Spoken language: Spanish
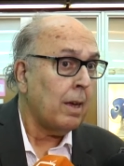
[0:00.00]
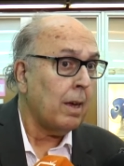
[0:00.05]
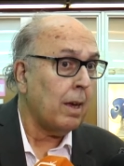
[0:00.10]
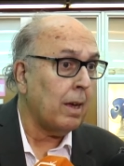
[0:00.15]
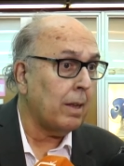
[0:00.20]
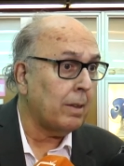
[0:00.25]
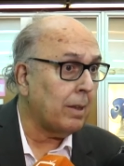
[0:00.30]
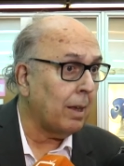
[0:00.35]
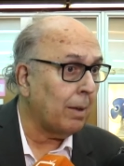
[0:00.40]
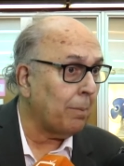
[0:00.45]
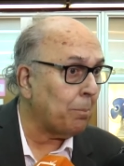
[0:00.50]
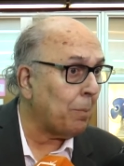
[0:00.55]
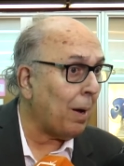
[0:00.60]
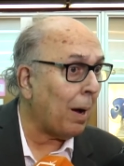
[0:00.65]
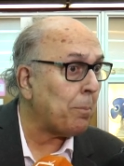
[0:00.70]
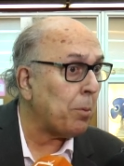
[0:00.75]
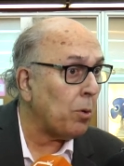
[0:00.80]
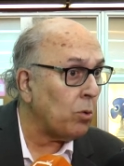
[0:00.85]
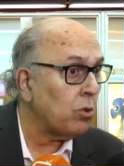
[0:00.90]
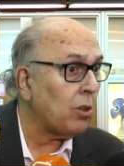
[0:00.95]
Este,
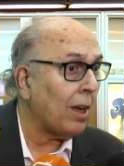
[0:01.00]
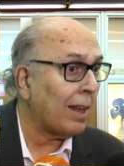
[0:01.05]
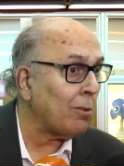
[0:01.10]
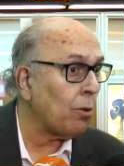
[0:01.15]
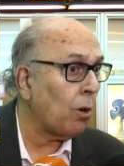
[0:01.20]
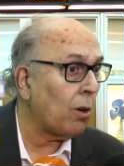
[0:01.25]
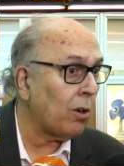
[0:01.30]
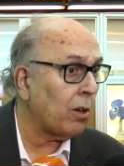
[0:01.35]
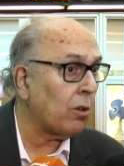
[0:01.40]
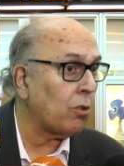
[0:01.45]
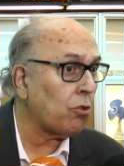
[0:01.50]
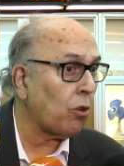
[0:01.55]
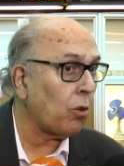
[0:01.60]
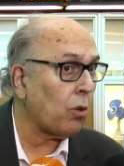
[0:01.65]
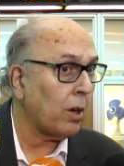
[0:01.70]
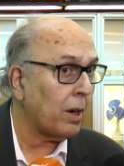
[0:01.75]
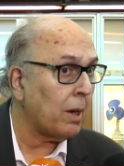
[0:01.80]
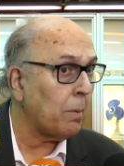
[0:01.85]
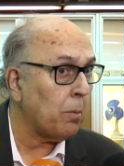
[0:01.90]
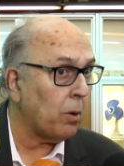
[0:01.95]
apuntando a lo que
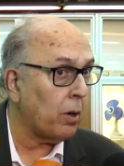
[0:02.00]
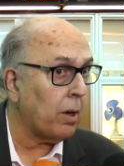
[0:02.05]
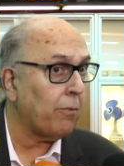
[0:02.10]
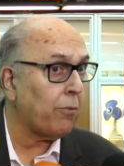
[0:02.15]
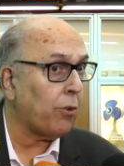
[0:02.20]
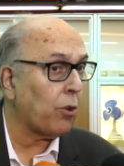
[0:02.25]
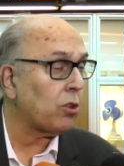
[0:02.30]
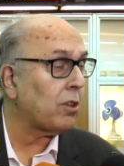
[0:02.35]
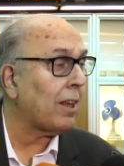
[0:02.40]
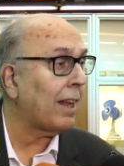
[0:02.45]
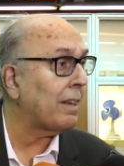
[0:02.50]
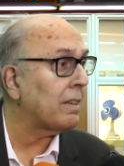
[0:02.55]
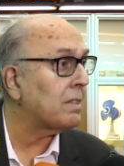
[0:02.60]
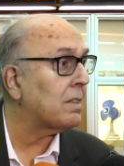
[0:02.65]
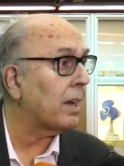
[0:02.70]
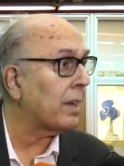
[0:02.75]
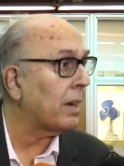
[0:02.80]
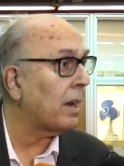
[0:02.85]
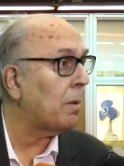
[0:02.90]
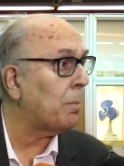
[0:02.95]
nosotros queremos que es
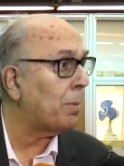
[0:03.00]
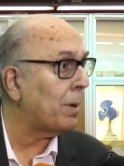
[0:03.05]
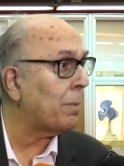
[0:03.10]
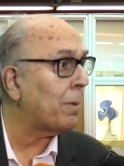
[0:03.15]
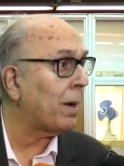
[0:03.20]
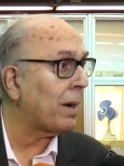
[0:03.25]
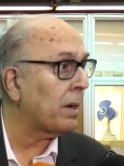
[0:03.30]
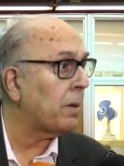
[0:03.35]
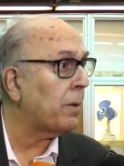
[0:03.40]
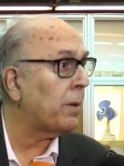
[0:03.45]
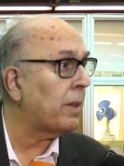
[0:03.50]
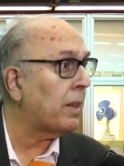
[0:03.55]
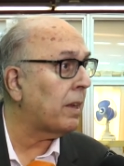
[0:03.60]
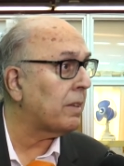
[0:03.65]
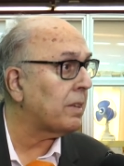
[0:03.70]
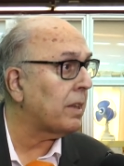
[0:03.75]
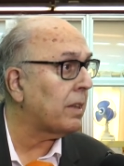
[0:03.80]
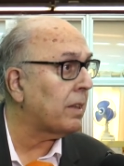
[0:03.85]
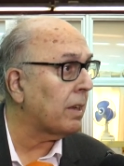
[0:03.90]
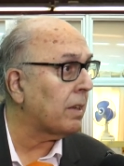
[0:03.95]
fortalecer el primer nivel de
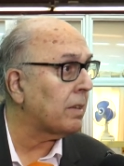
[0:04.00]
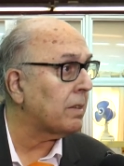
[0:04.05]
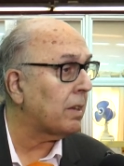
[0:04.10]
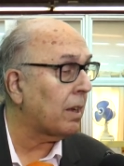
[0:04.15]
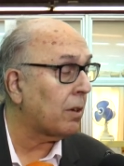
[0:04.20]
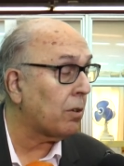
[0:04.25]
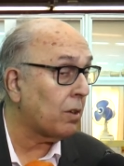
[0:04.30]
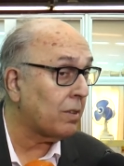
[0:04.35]
asistencia.